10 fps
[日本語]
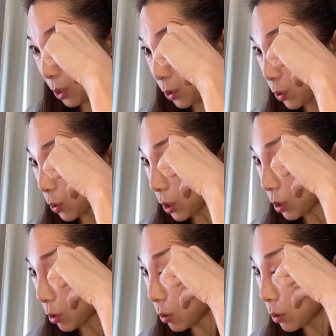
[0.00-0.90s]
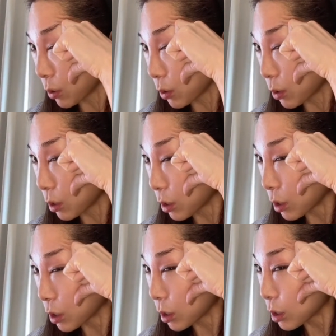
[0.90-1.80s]
ゆっくりと
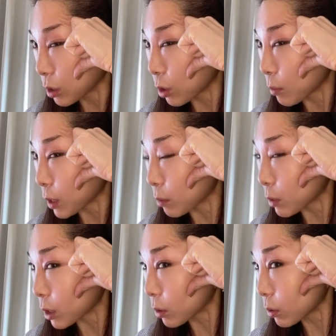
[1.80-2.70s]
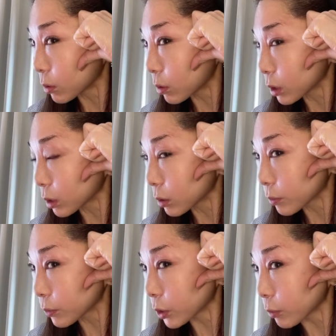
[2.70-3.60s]
こめかみへと
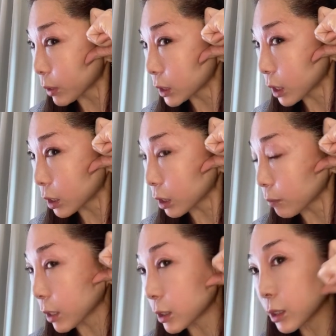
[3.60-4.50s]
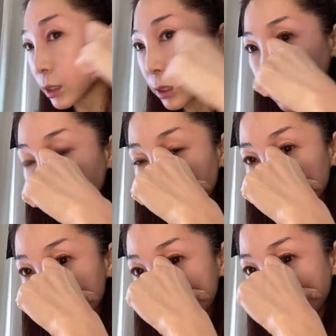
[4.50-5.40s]
伸ばしていきますもう
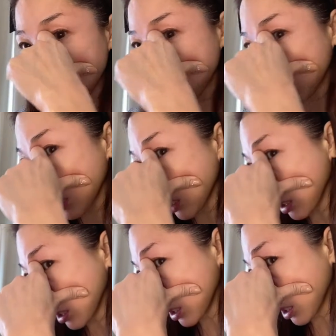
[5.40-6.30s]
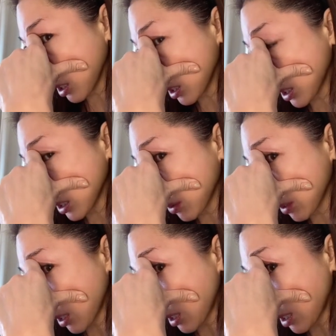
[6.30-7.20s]
一度最後にしっかり差し込
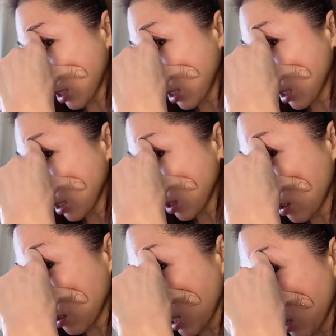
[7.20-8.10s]
んだら骨